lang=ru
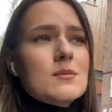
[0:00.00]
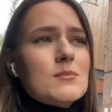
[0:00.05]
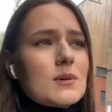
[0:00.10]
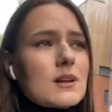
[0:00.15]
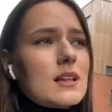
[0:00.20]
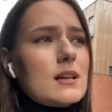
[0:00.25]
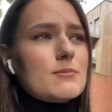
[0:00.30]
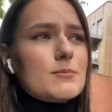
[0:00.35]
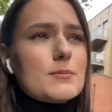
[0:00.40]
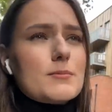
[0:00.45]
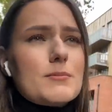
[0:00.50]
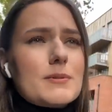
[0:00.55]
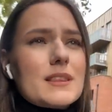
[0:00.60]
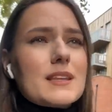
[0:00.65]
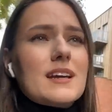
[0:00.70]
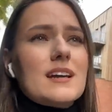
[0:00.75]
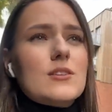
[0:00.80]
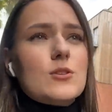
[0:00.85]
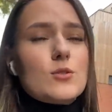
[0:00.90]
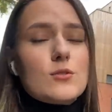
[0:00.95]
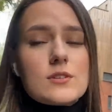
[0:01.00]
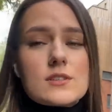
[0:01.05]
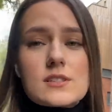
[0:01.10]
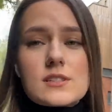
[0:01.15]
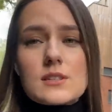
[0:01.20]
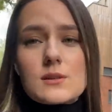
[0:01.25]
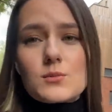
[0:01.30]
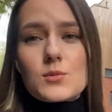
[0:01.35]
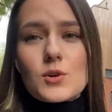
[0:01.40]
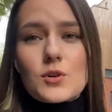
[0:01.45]
Могла бы
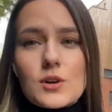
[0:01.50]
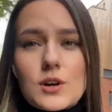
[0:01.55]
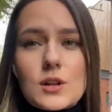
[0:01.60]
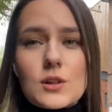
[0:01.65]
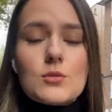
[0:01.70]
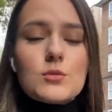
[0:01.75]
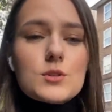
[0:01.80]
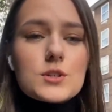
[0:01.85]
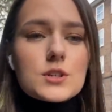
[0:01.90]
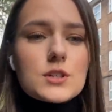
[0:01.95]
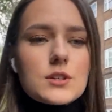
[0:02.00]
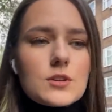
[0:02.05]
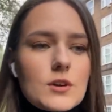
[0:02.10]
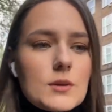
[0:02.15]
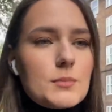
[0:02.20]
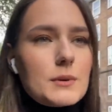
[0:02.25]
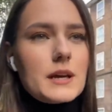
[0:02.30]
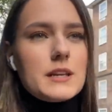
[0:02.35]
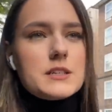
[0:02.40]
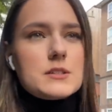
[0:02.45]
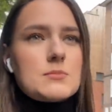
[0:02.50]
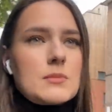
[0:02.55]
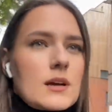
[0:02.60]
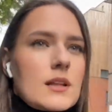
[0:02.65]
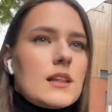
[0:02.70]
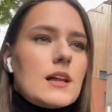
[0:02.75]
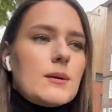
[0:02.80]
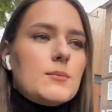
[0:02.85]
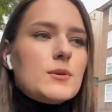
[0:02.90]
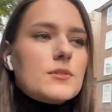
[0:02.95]
подготовиться намного лучше, но опять же
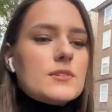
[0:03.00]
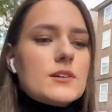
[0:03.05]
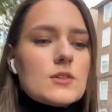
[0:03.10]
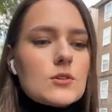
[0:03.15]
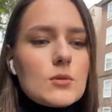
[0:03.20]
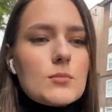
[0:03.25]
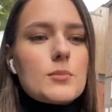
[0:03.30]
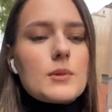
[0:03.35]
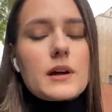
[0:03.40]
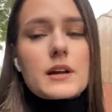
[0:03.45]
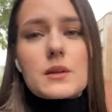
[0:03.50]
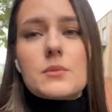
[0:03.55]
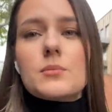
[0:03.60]
могла бы. В каком плане